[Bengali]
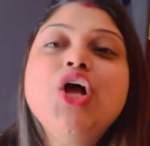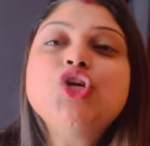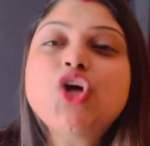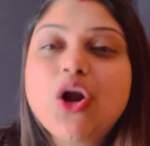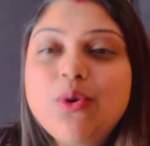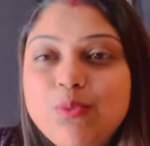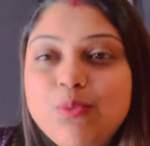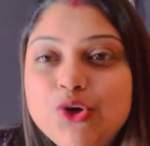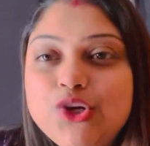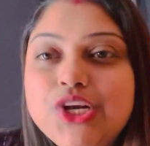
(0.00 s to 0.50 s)

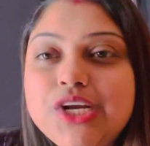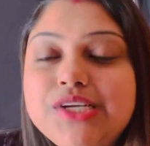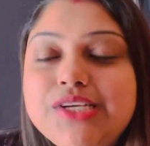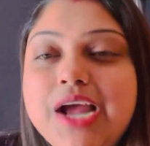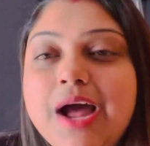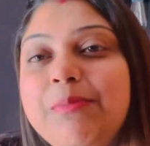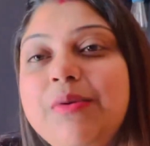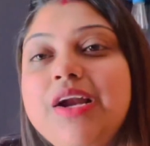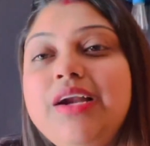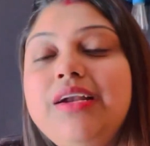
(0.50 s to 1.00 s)
সর্বশেষ যে
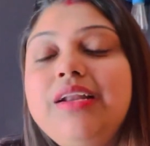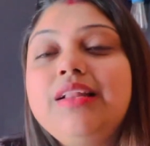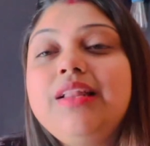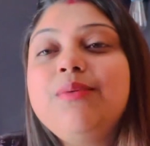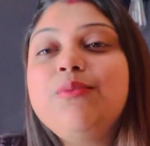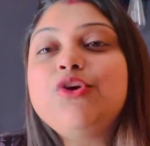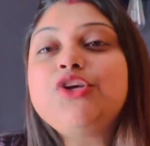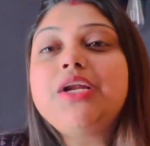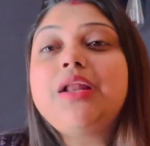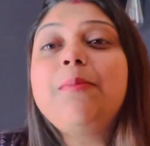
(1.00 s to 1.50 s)
আপডেটটা
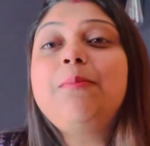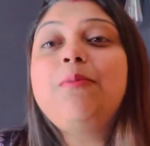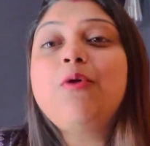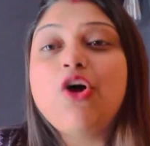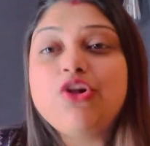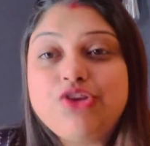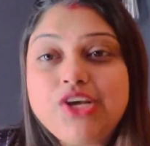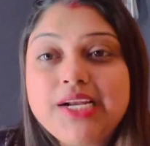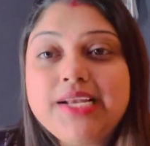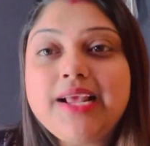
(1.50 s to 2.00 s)
দেবো সেটা
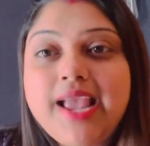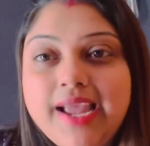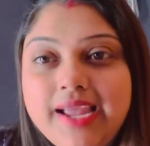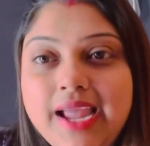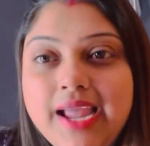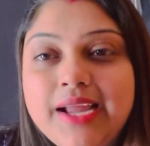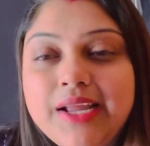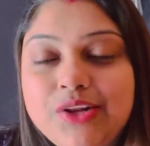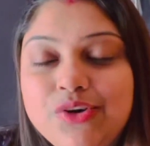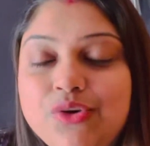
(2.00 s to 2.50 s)
প্রজেক্ট কে
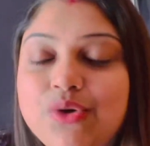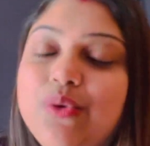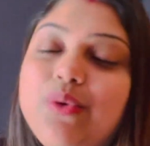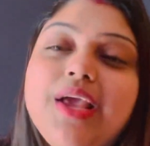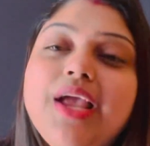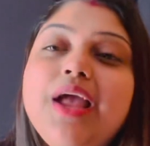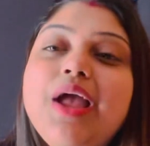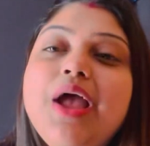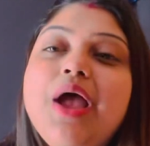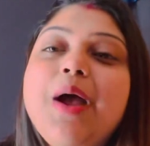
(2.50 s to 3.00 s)
কে কেন্দ্র
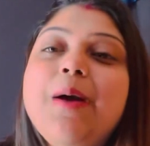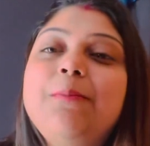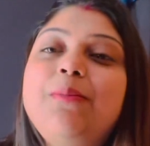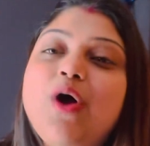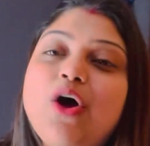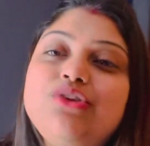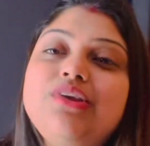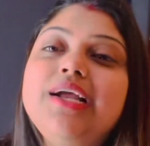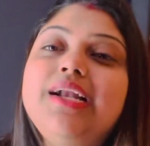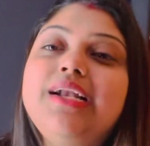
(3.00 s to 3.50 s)
করে
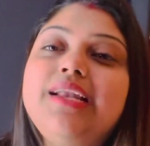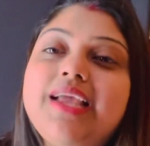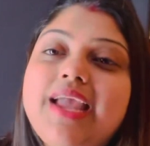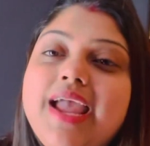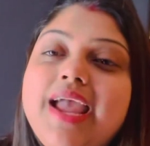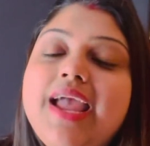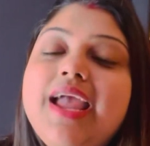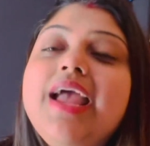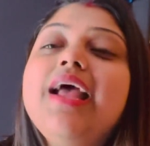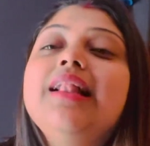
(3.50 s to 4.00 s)
প্রজেক্ট কে
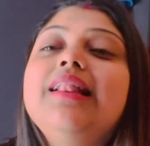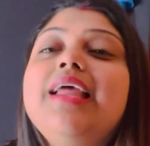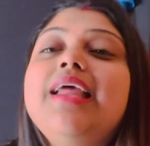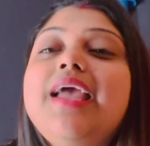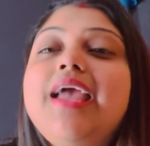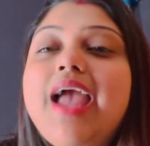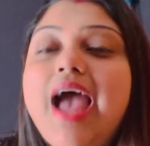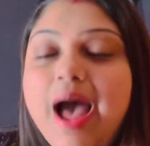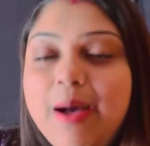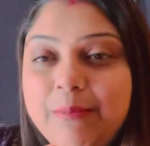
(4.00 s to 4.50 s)
তে
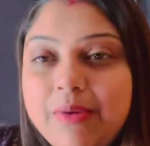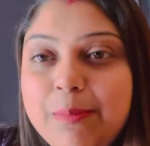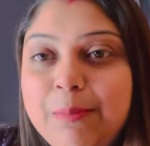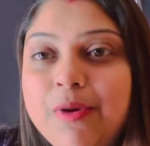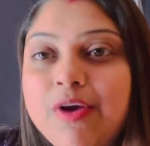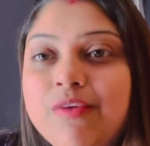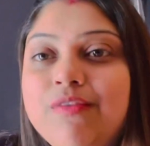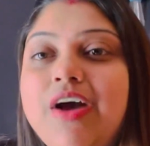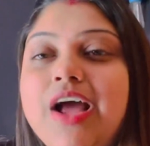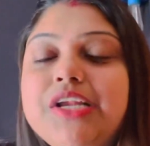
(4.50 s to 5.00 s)
আমরা
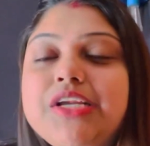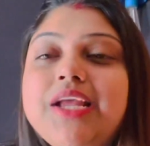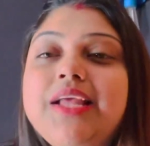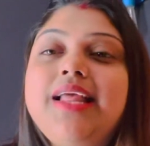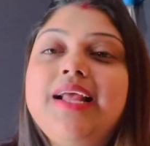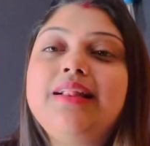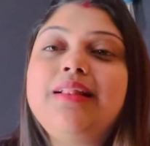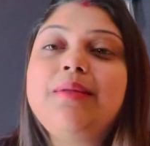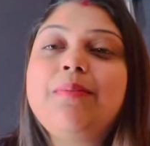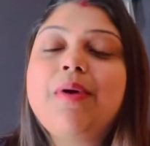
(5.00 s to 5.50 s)
প্রভাসকে
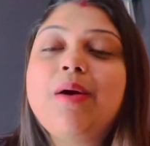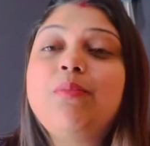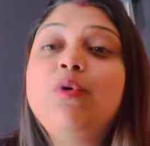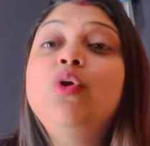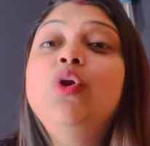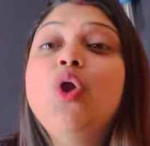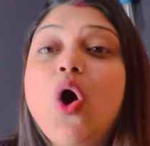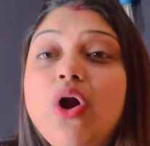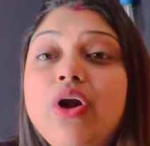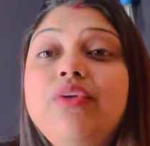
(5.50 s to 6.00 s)
দেখতে পাবো
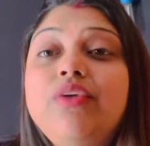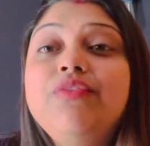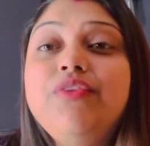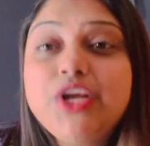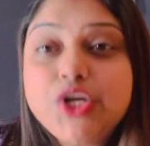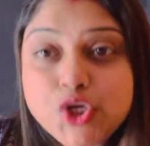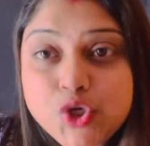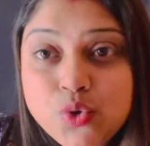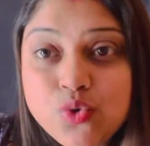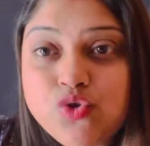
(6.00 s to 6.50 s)
লর্ড
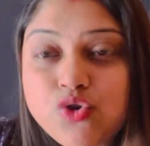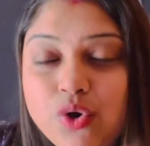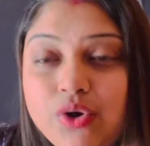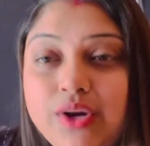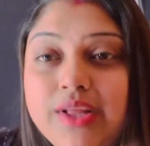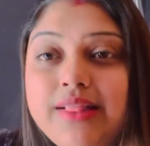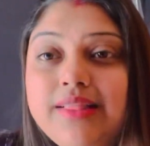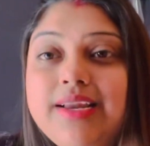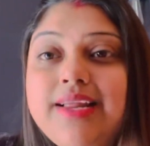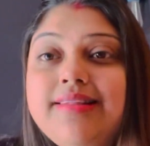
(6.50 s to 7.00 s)
বিষ্ণুর
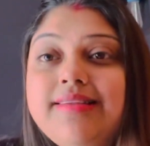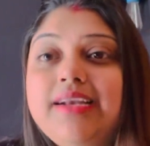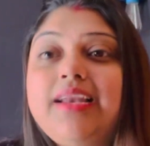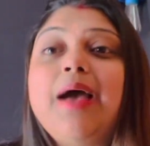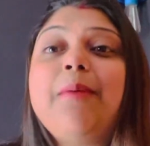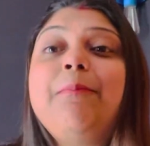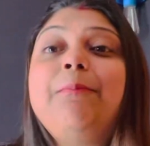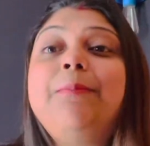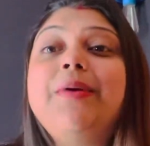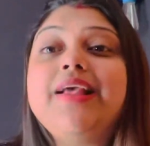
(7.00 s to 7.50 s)
চরিত্রে যেটা
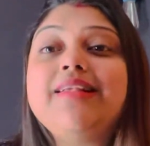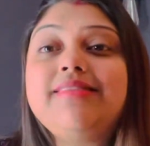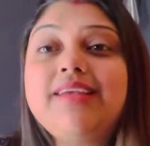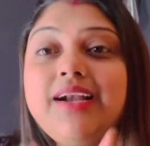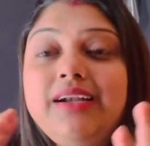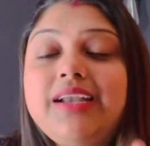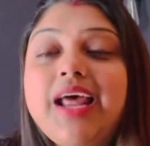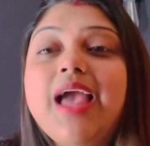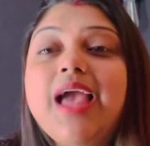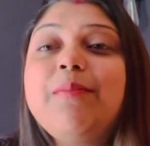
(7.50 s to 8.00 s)

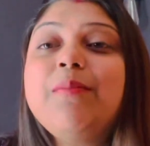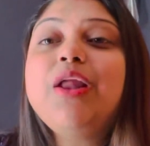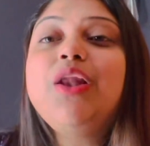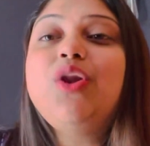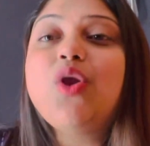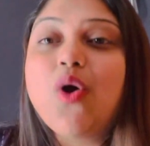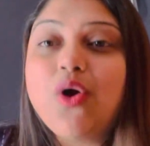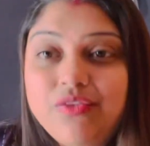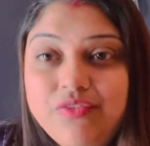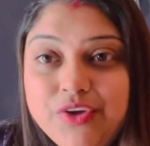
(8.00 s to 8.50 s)
প্রেজেন্ট টাইমের
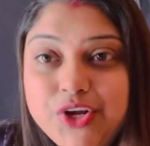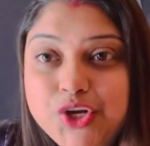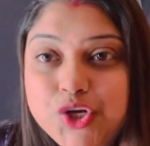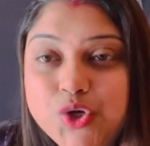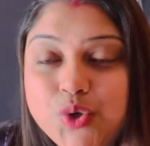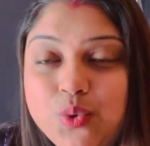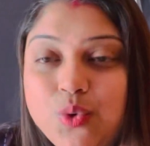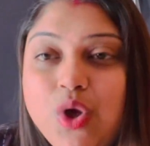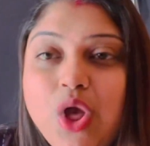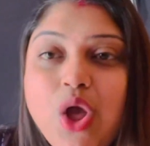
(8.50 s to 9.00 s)
লর্ড
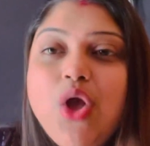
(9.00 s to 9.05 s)
বিষ্ণু